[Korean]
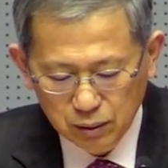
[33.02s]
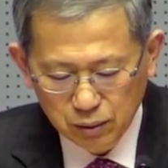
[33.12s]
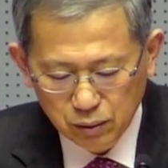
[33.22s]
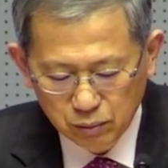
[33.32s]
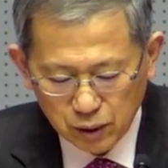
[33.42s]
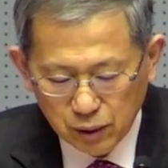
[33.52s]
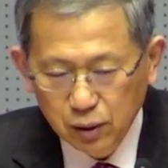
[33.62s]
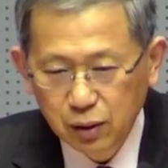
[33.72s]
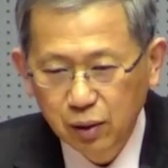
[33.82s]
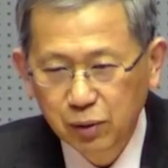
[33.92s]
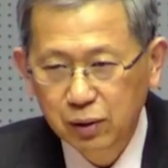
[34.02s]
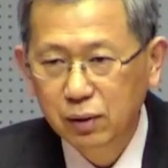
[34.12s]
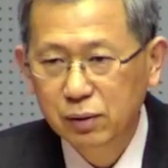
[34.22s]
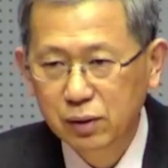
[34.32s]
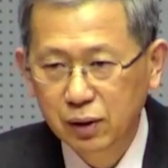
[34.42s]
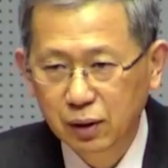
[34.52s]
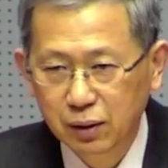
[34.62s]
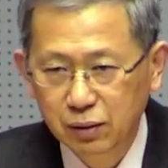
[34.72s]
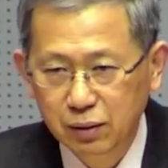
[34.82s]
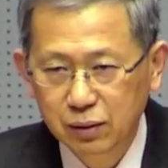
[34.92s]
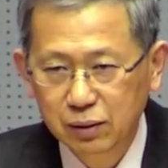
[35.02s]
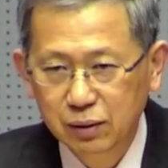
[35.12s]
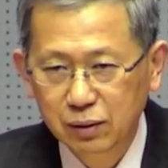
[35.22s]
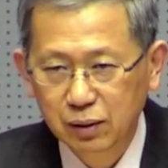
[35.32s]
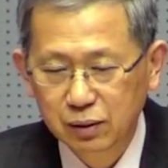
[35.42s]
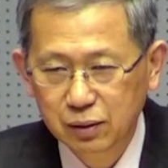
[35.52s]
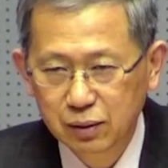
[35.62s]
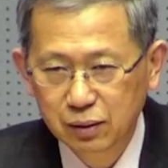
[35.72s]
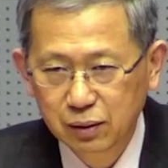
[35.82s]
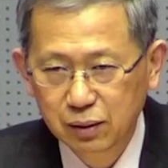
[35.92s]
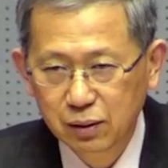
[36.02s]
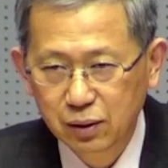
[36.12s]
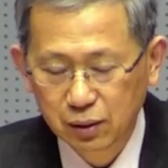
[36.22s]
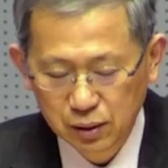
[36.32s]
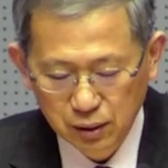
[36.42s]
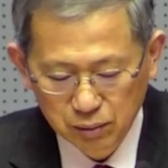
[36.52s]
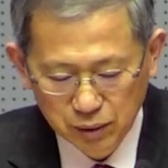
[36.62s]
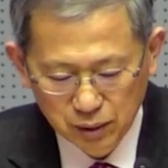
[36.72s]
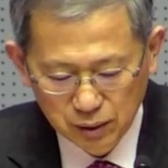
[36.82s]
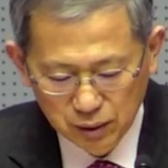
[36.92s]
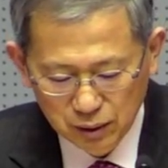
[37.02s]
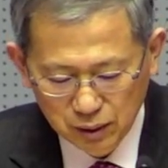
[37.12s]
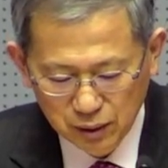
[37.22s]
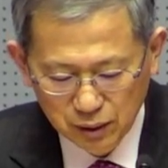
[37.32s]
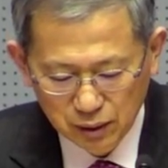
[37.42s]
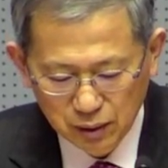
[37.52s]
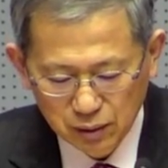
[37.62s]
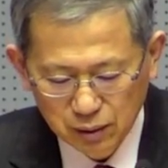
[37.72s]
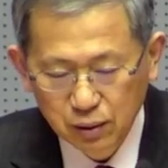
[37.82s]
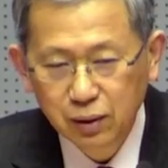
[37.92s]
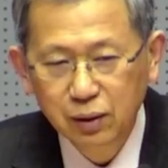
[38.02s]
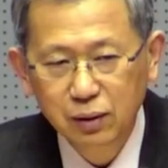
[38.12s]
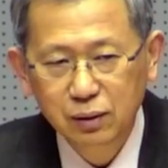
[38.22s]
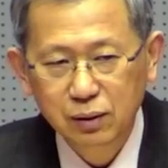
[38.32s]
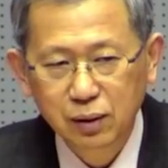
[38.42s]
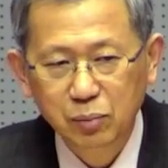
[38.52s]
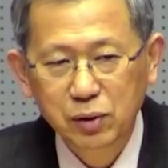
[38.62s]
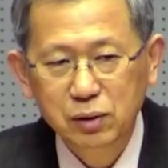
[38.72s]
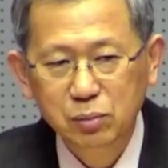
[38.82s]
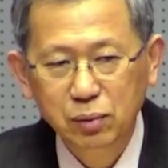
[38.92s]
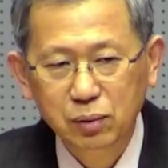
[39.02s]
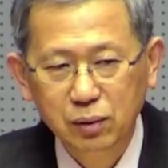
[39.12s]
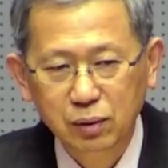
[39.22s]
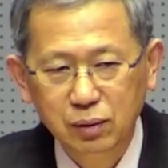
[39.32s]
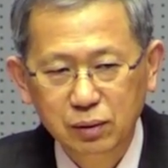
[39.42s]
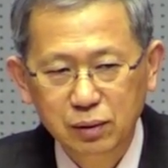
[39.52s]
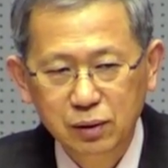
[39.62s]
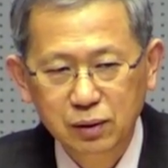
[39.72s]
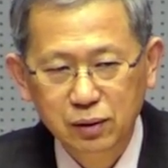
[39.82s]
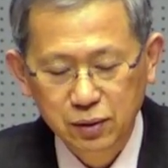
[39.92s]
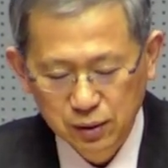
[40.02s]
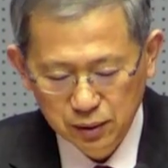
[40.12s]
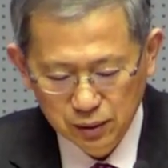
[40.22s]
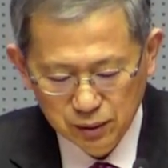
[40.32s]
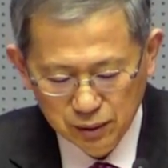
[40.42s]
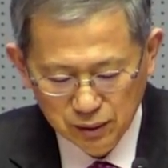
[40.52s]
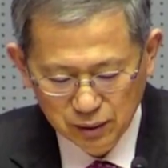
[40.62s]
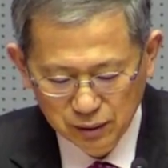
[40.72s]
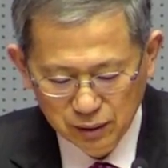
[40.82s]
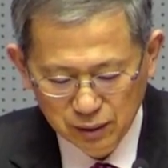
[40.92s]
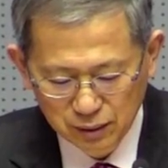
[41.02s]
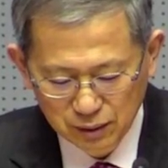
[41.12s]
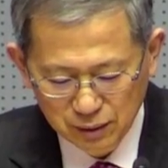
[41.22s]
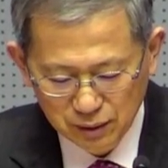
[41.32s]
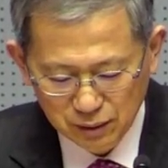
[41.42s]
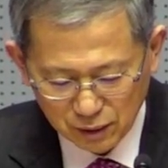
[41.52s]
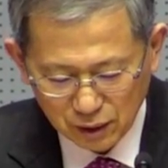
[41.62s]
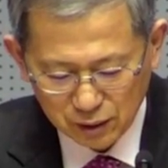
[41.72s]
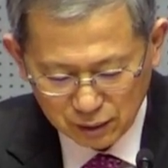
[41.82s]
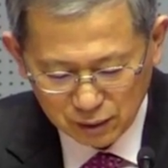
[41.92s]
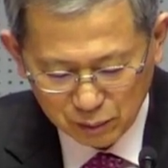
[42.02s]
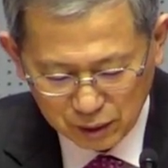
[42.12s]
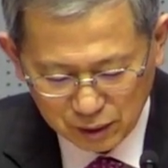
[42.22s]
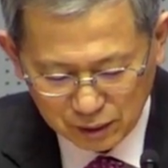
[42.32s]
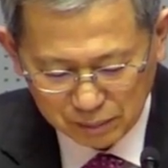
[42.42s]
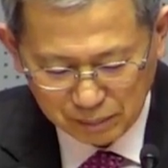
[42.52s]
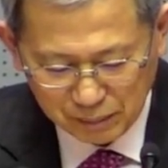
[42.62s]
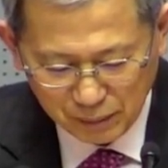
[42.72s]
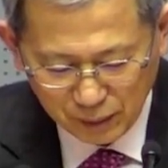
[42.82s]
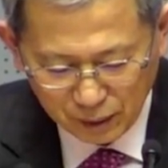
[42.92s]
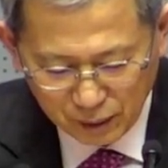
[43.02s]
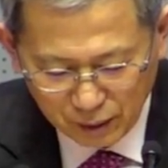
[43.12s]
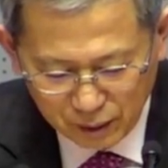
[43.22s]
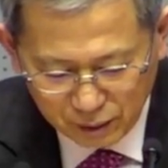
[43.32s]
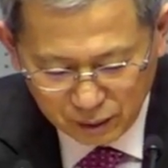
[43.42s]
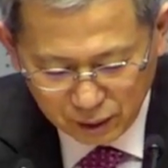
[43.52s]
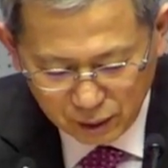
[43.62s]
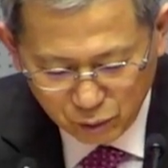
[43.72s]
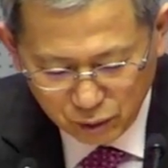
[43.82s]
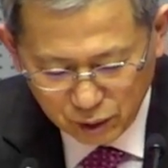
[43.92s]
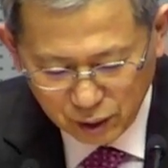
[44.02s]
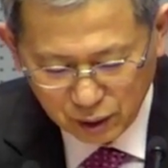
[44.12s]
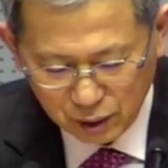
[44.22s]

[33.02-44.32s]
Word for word: 좀 정리를 하면 글을 쓰잖아요. 네, 글 쓰는 거는 정리 작업이거든요. 그래서 어, 앞에서 본 그걸 썼어요. 제가 쓴 겁니다. 26년이 어,